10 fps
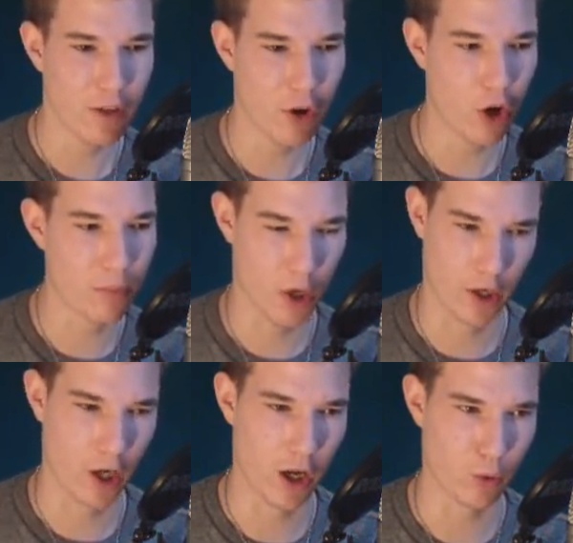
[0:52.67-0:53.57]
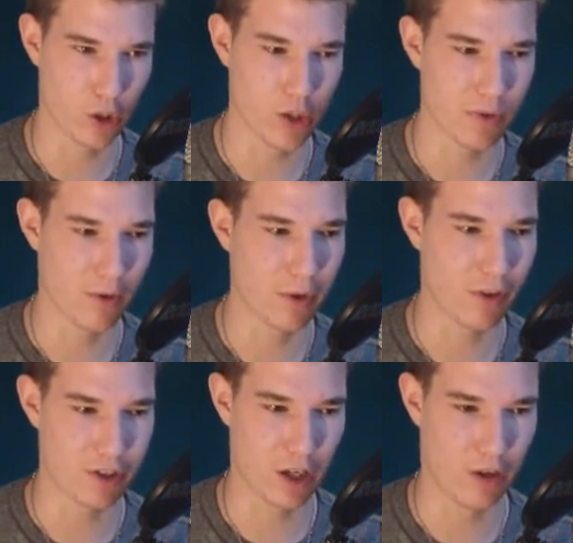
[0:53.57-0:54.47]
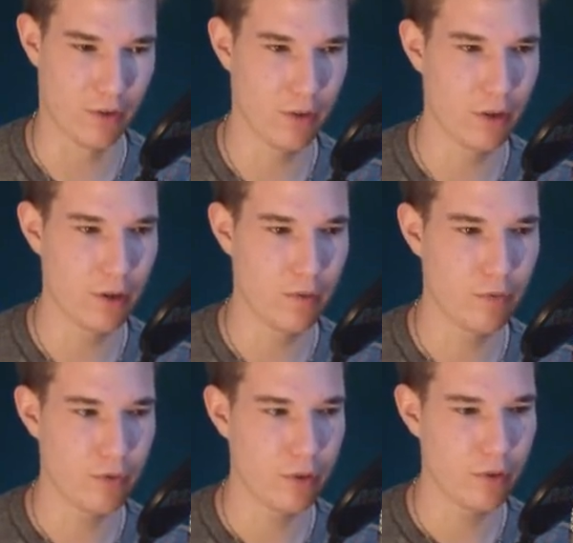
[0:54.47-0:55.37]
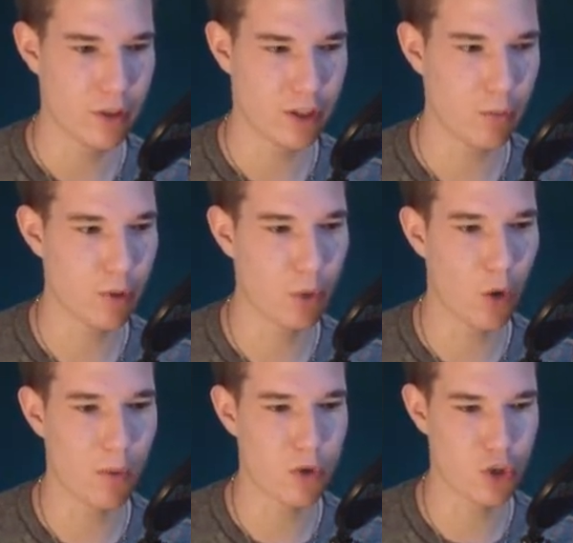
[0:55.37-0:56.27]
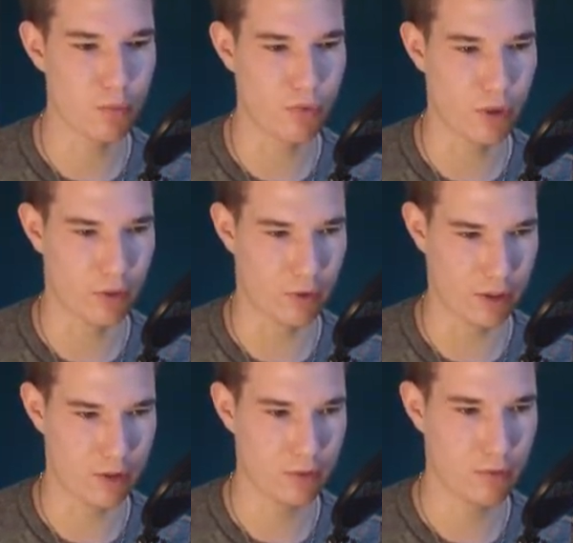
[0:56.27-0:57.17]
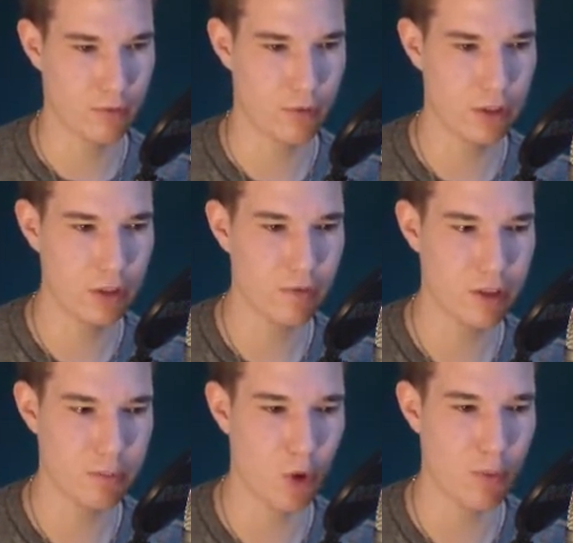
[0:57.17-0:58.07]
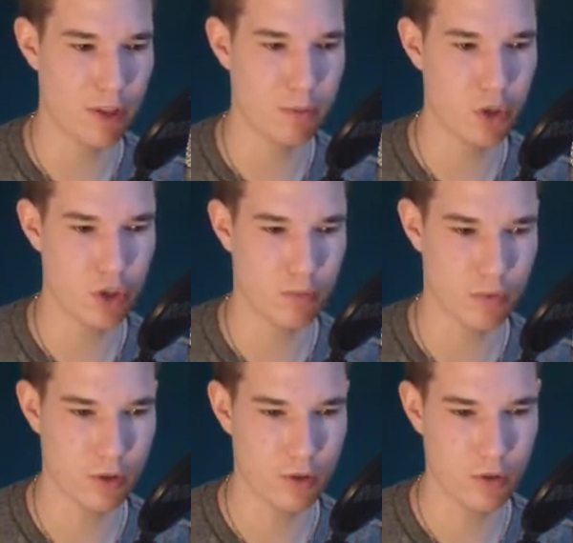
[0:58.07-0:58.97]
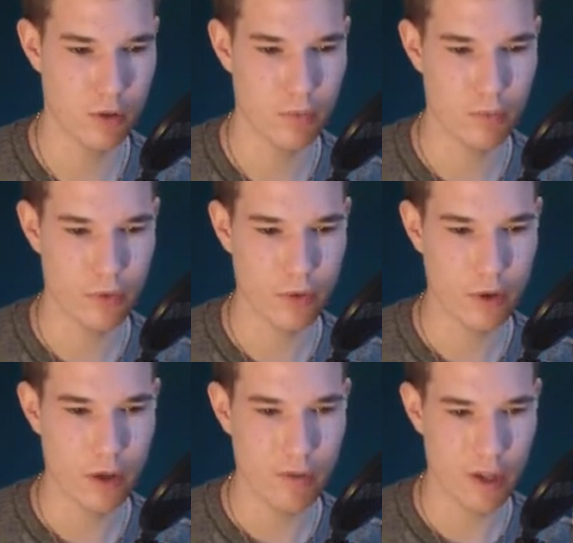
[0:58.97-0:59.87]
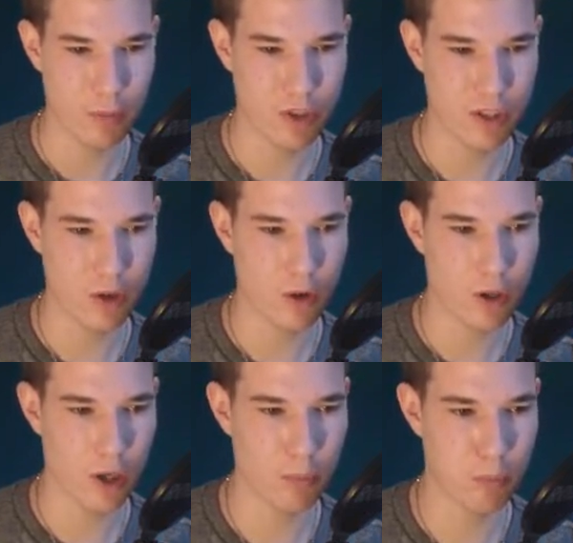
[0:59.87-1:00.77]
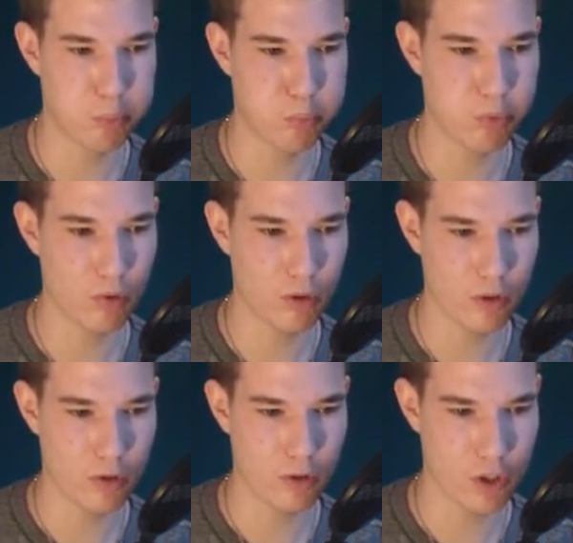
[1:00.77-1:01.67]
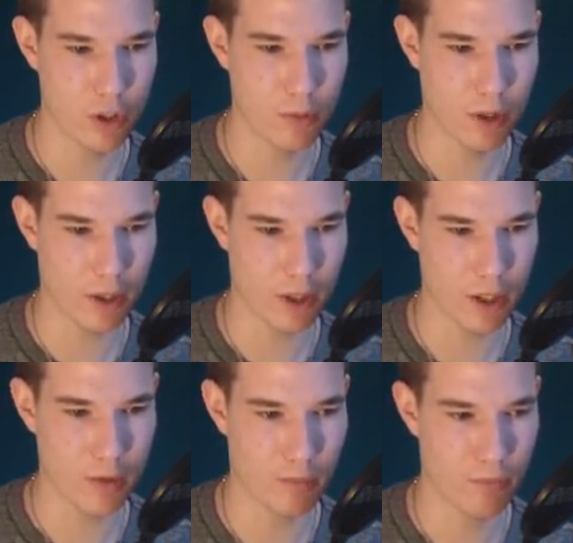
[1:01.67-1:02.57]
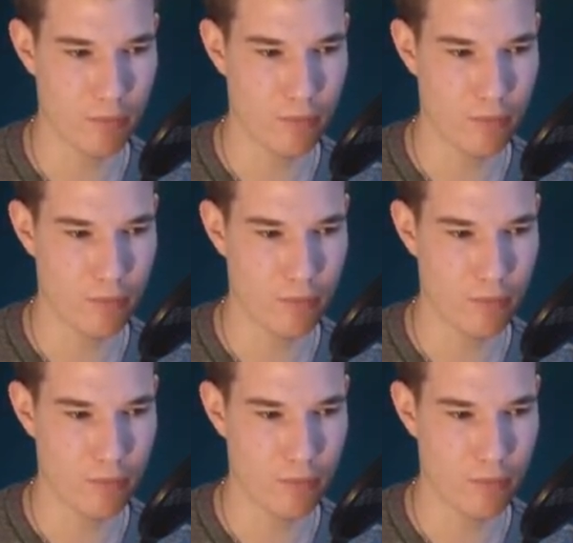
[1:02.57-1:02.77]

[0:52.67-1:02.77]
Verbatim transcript: Warum? Keine Ahnung. Ich nehme es einfach mit, weil ich es kann. Das Trampi braucht man bestimmt für irgendwas. Für irgendwas braucht man es bestimmt. Vielleicht muss ich den noch kappen. Chill mal dein Leben.